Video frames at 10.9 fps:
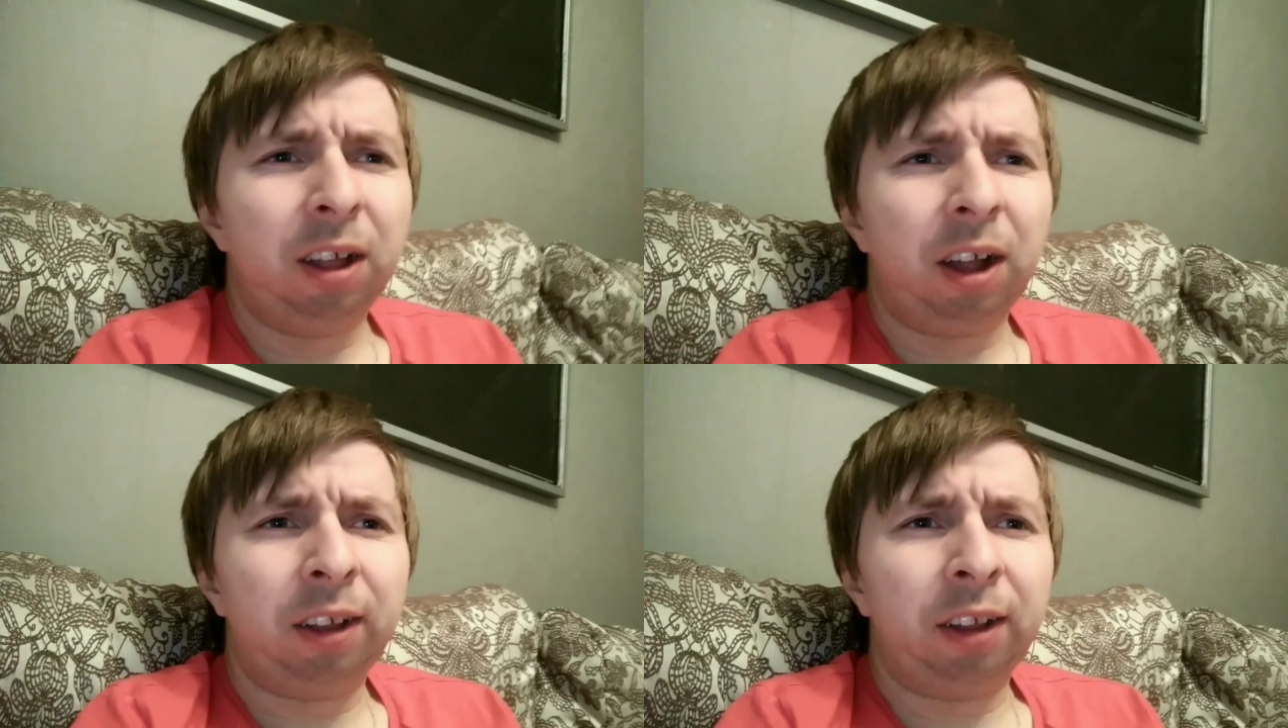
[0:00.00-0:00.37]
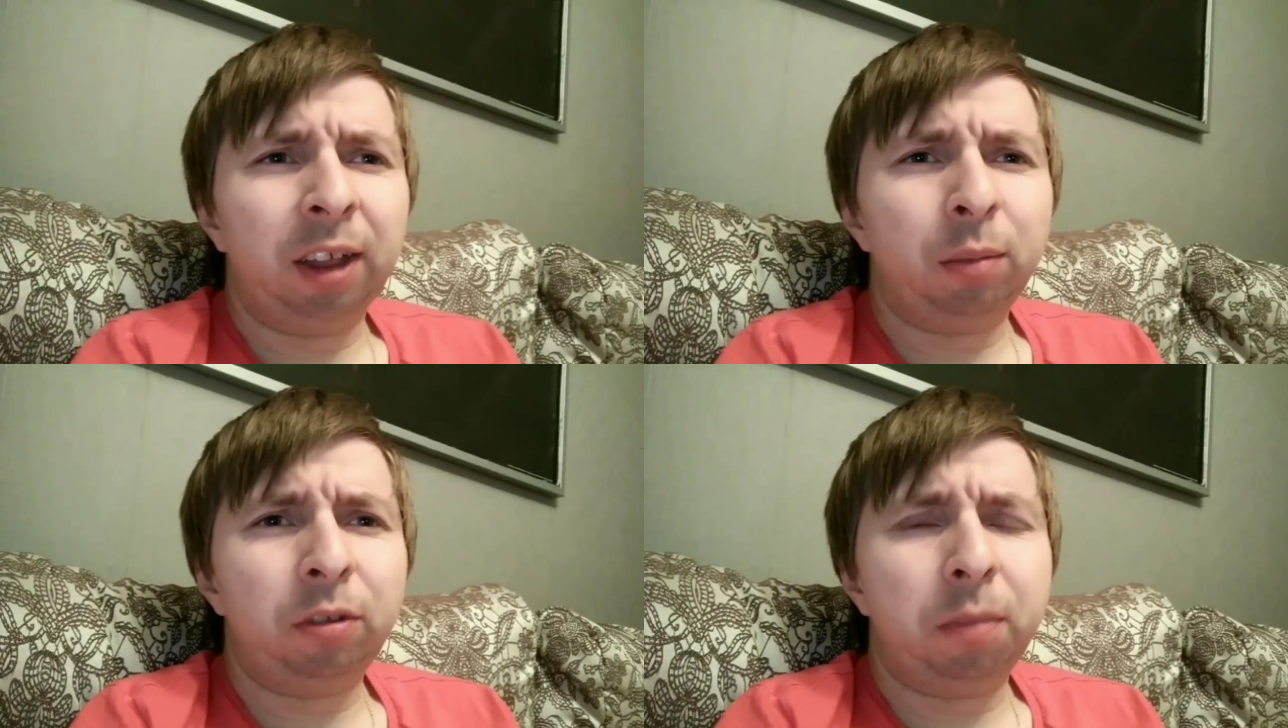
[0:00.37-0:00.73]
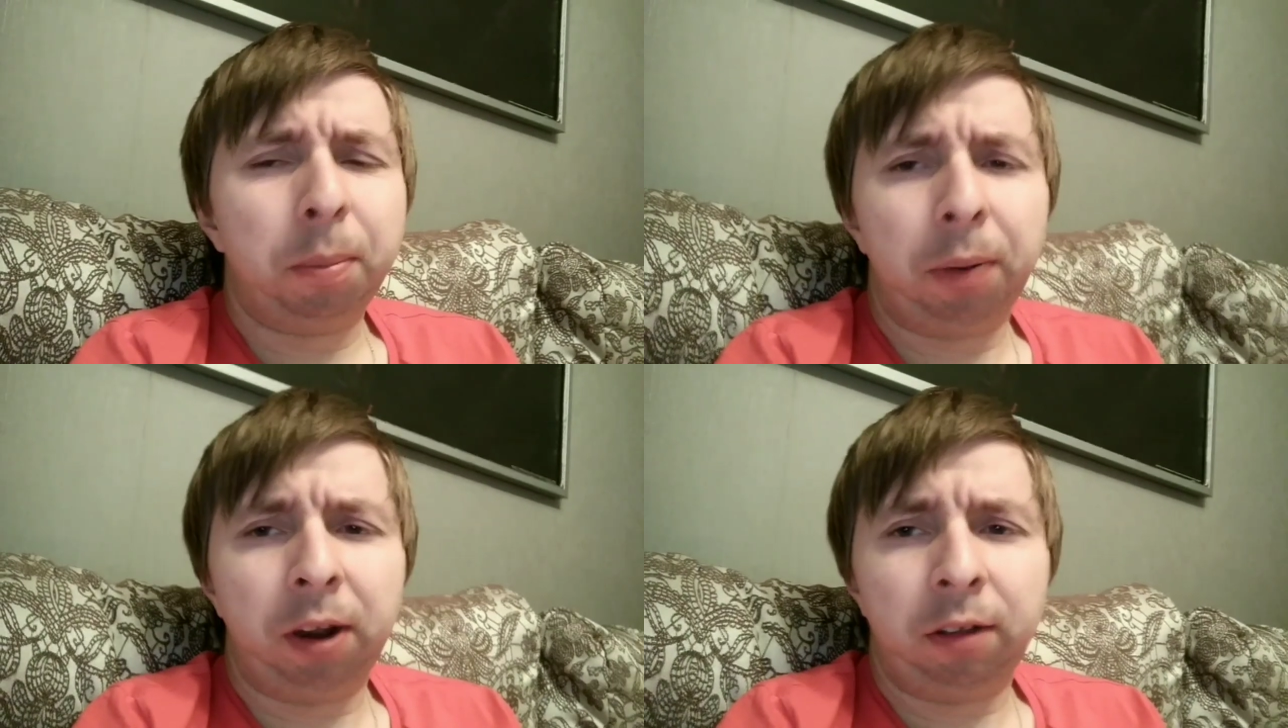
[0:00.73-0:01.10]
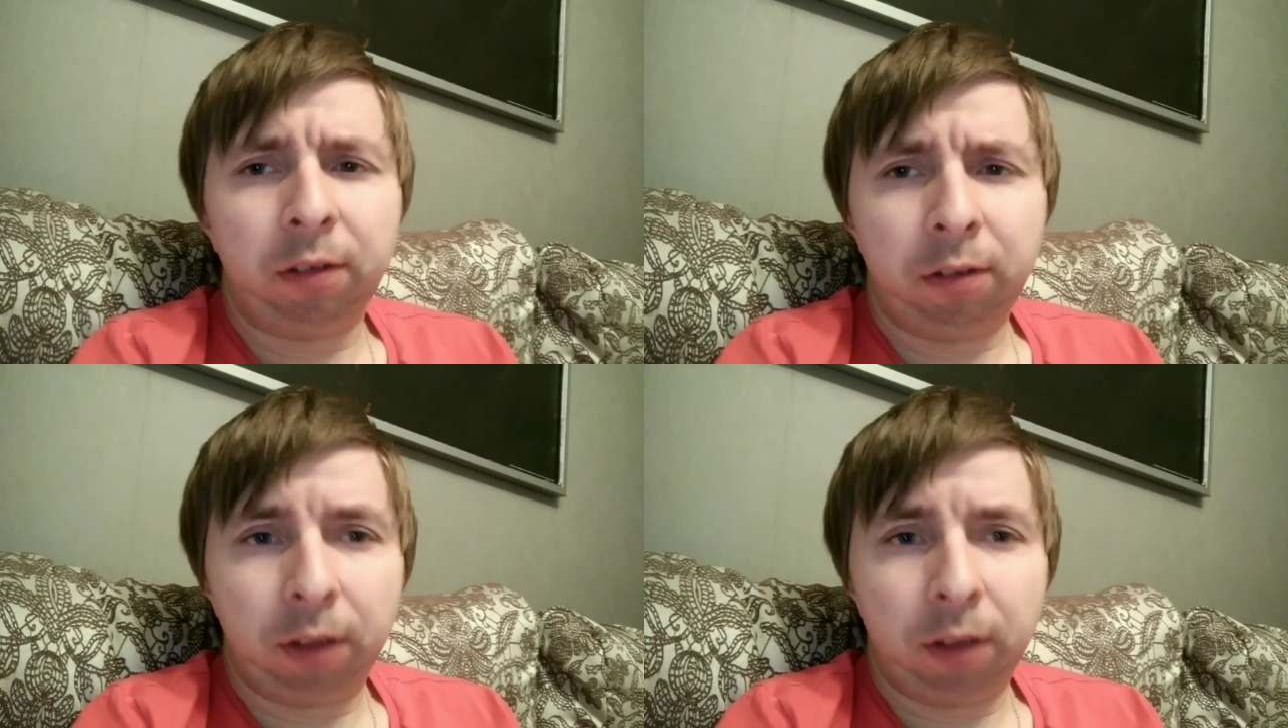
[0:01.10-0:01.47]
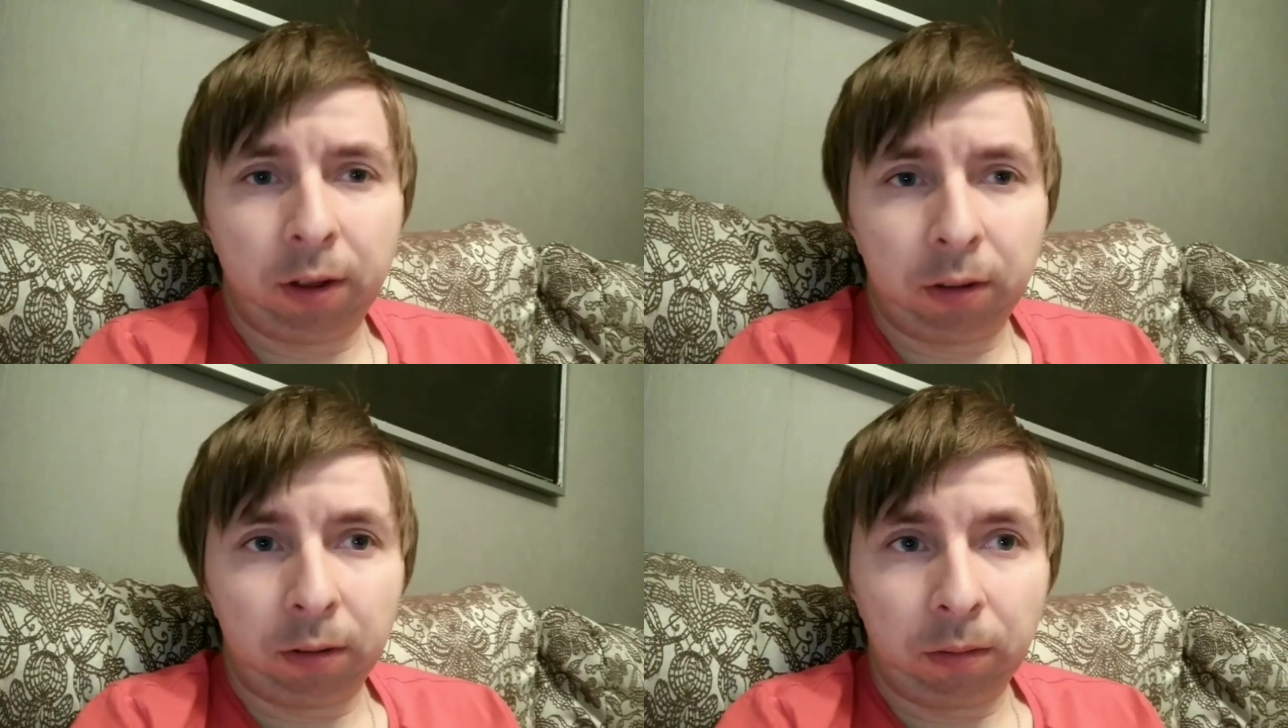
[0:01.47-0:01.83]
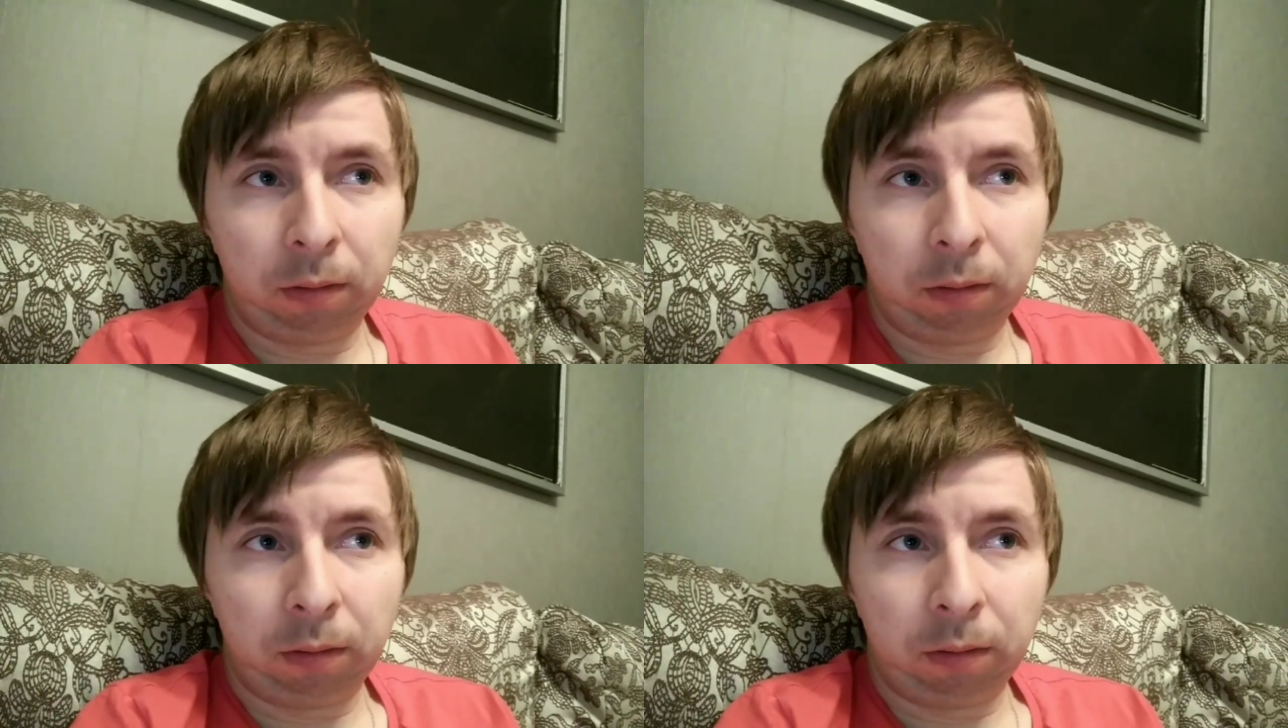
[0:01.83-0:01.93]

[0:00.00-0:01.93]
когда-нибудь тебе прилетит за это.